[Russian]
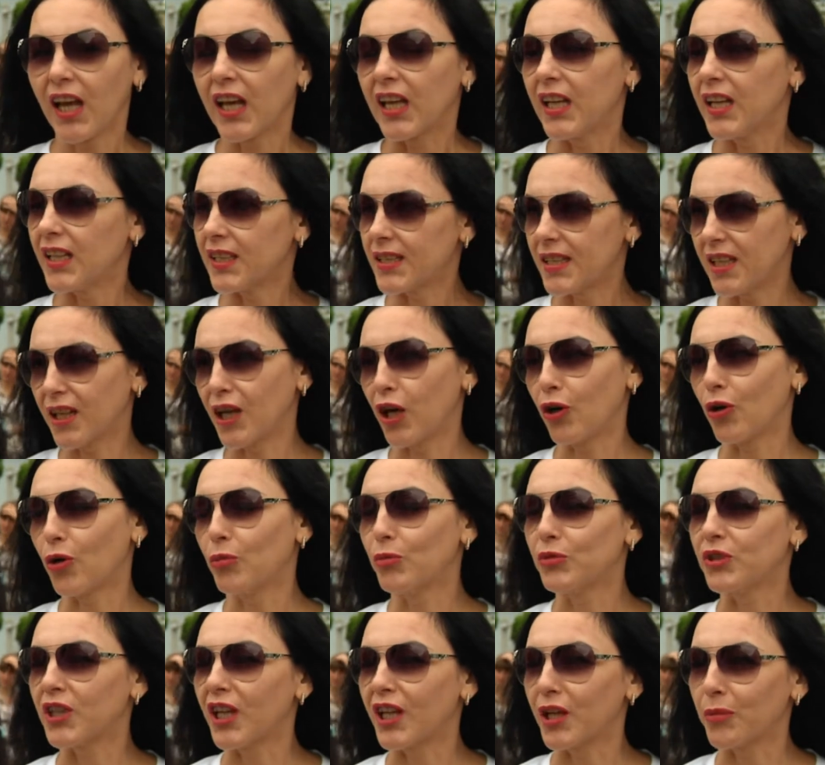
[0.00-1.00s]
И если
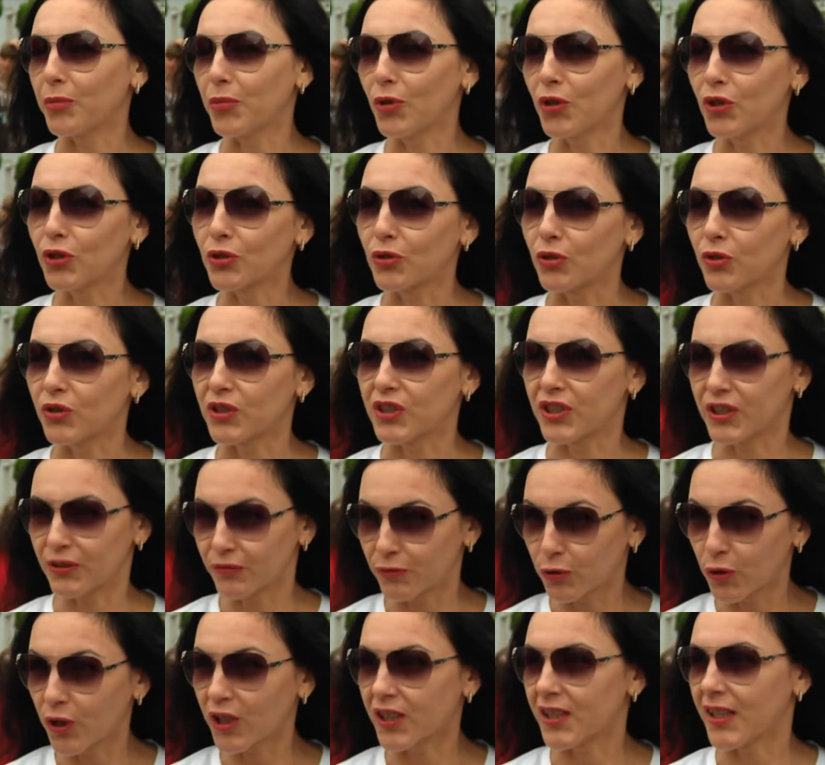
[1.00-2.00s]
какому-то ребенку
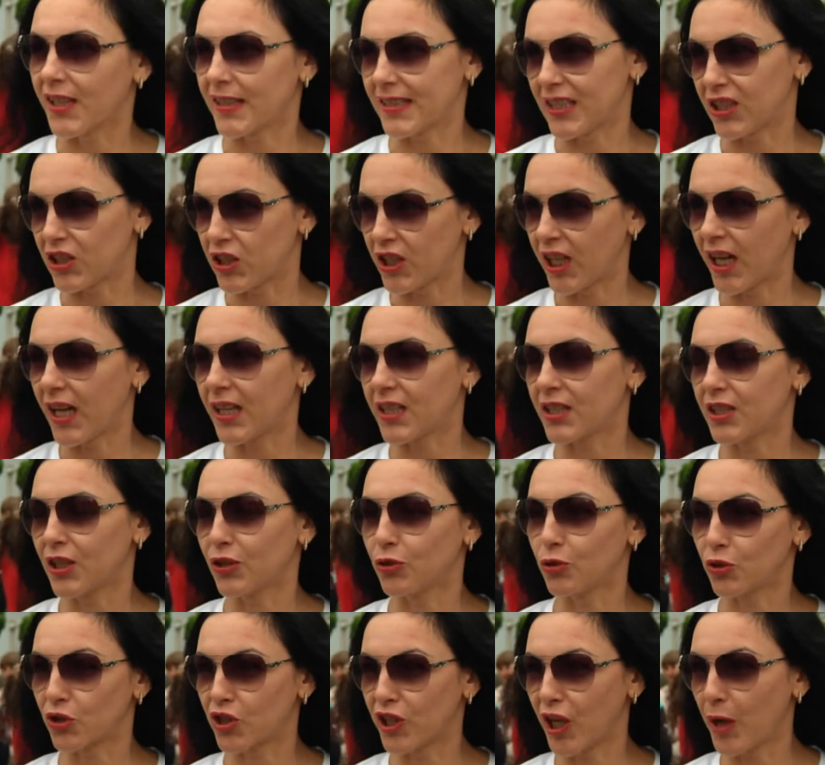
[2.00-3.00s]
сегодня, сейчас
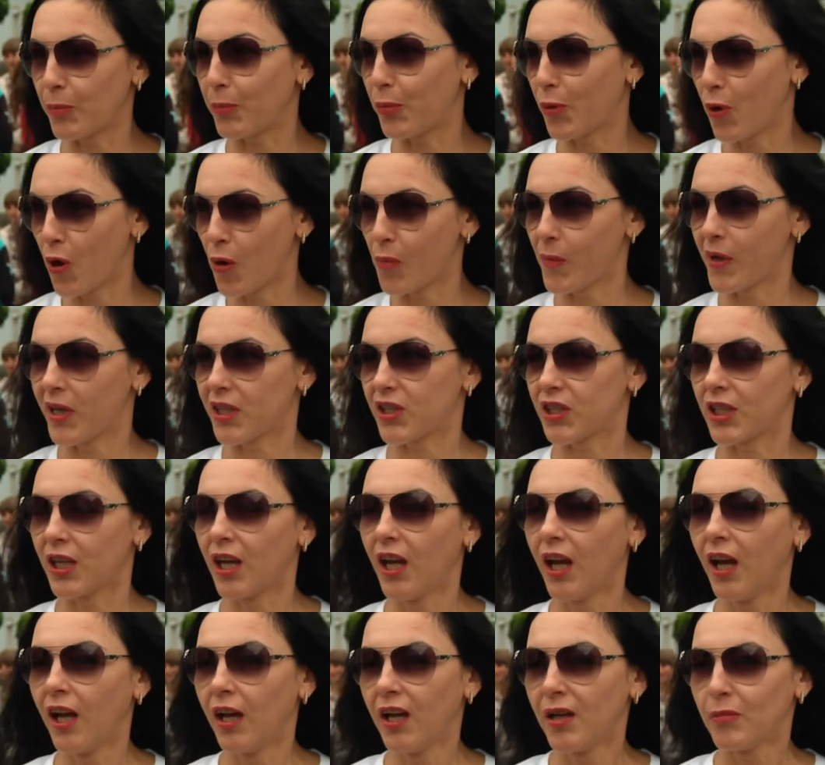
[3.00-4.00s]
нужна помощь,
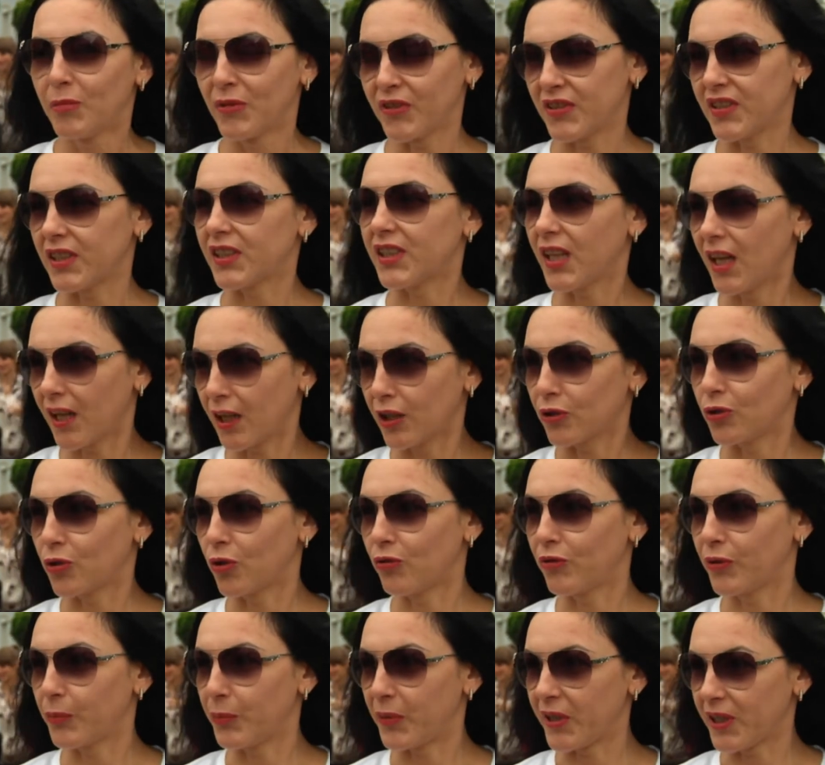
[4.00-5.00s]
мы всегда
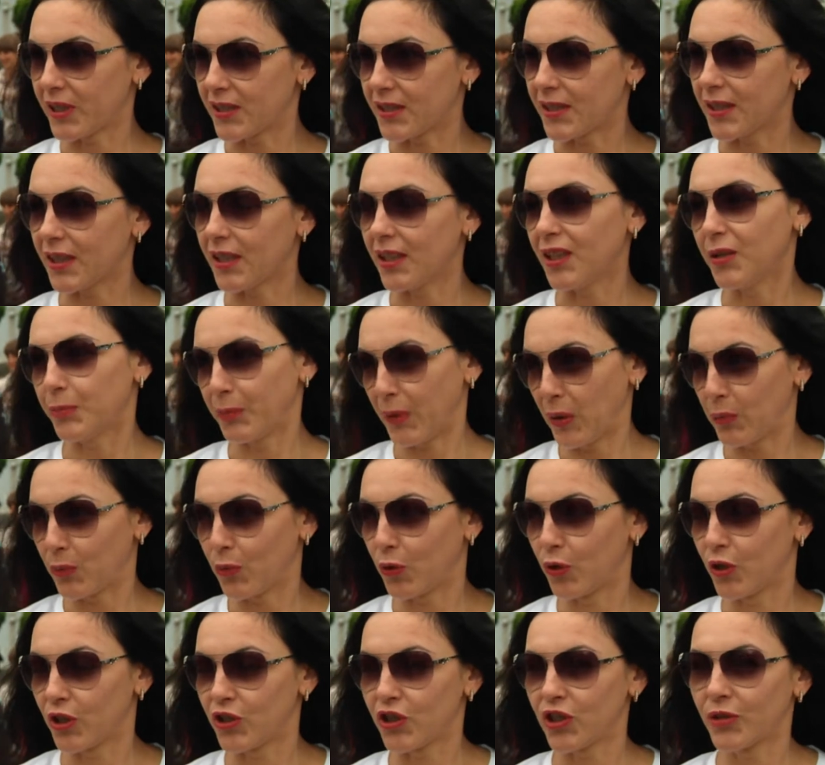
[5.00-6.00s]
готовы прийти и
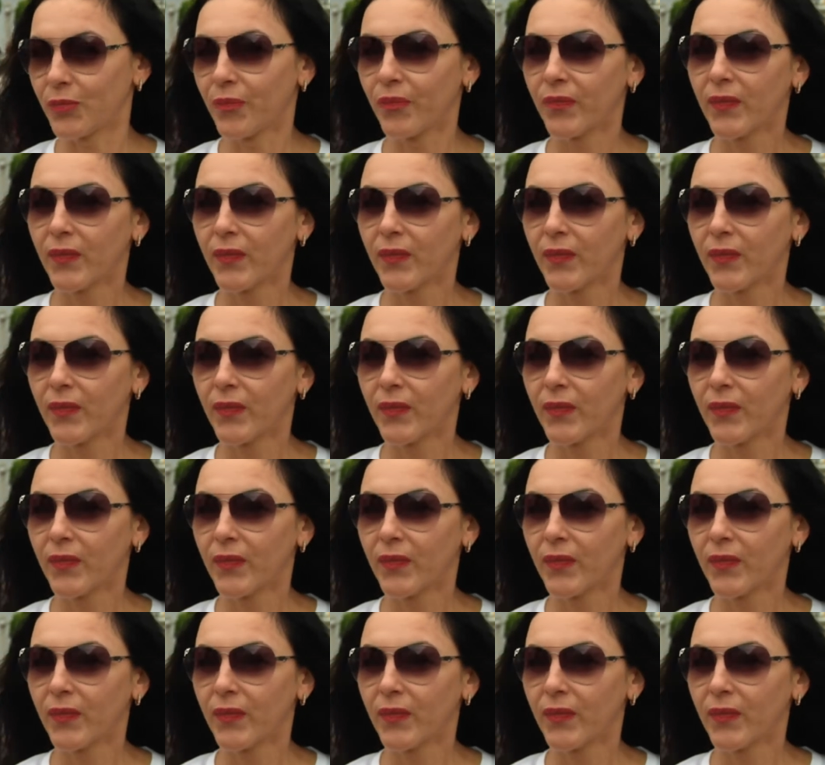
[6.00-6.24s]
помочь.